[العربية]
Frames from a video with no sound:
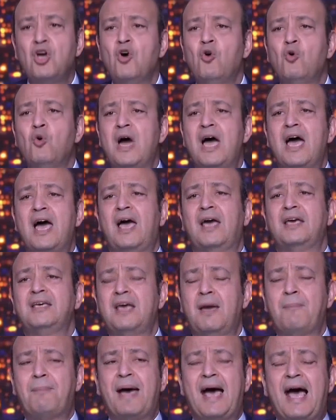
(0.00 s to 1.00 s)

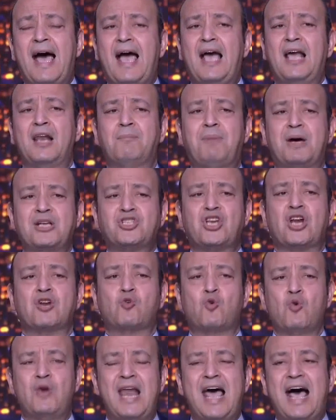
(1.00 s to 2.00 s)
ويبقى البشر
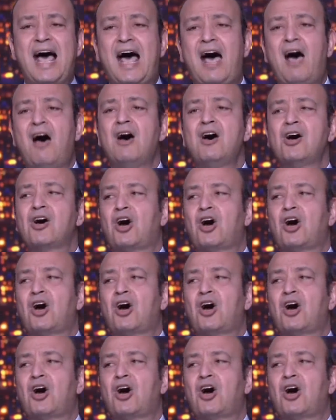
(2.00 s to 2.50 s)
كلها